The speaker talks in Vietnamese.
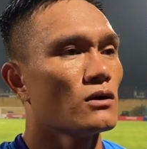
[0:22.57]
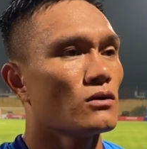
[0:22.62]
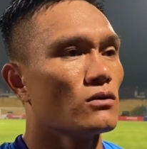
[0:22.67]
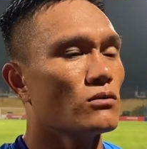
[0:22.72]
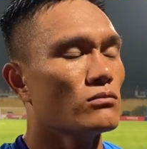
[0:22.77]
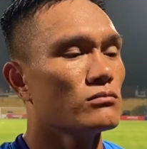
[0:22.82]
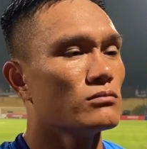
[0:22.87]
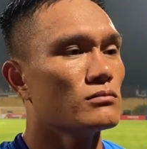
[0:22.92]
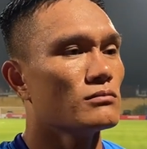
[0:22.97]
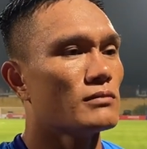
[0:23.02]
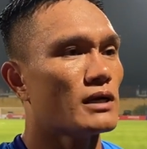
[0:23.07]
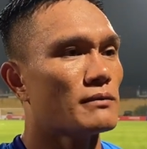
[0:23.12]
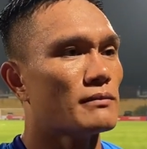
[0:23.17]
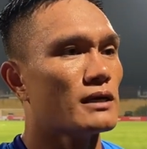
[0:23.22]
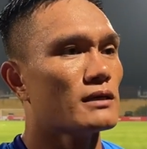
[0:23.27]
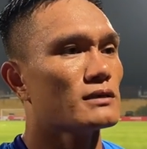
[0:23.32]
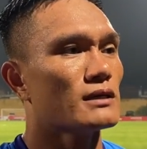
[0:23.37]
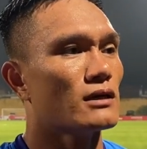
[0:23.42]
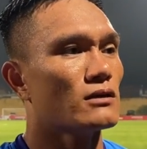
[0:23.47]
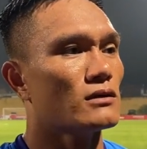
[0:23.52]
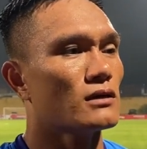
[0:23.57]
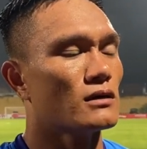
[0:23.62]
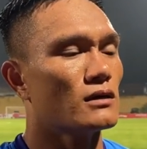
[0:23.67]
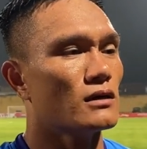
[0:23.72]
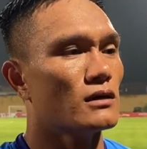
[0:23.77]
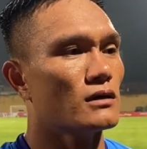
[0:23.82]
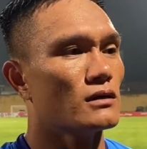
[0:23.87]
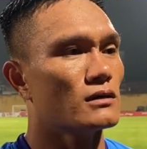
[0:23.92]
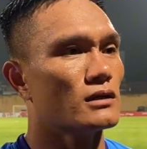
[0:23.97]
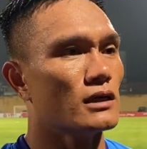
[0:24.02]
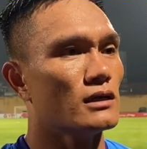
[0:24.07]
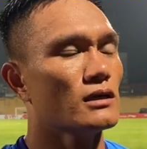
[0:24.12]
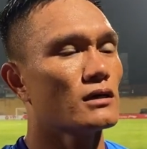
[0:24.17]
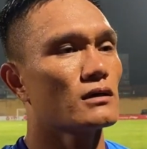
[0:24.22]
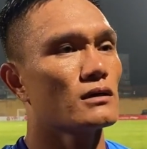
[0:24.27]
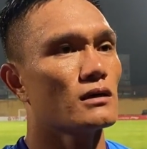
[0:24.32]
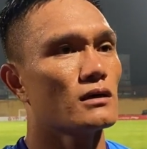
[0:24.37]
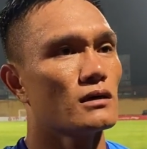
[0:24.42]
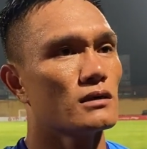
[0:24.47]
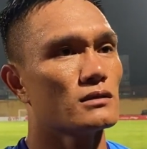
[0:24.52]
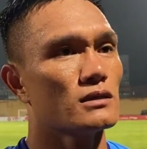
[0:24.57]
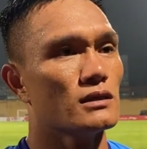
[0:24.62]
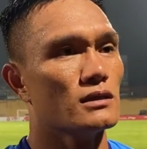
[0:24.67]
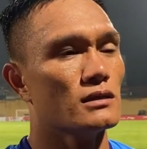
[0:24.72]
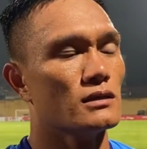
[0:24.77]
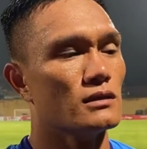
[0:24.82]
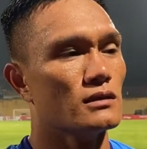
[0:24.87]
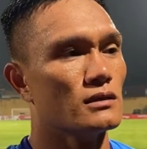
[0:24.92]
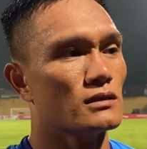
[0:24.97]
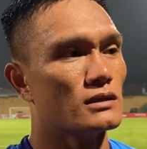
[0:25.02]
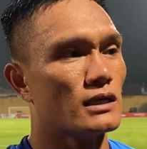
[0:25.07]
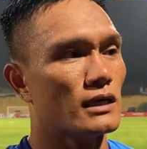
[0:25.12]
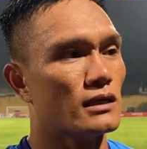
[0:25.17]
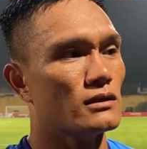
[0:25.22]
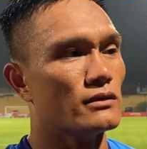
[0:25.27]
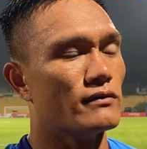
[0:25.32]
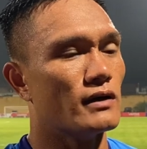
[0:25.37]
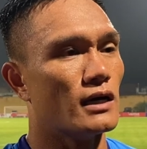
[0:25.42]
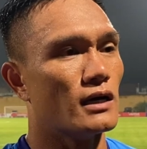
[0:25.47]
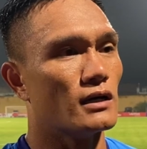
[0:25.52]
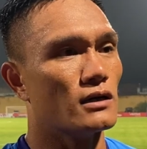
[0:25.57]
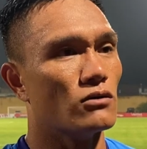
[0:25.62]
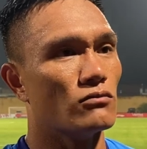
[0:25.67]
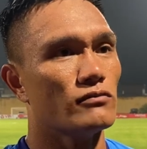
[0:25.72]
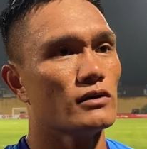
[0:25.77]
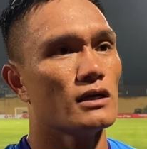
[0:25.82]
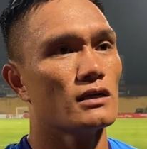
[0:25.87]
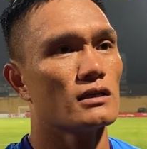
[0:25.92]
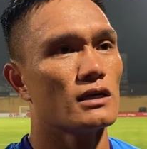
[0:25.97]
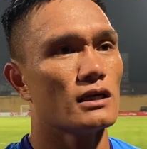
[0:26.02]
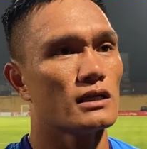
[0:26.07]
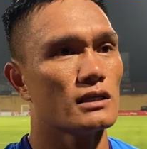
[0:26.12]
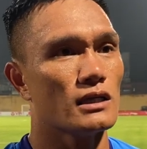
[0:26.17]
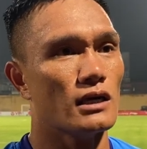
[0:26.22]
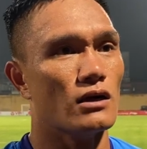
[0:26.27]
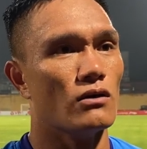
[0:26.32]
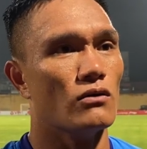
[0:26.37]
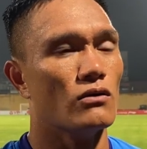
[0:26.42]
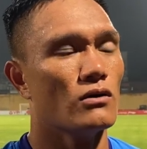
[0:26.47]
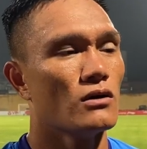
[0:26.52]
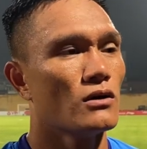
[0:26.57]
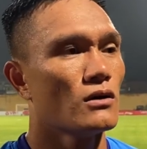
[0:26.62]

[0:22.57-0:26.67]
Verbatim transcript: cũng may mắn sao được thầy Đức chỉ dạy và động viên rất là nhiều.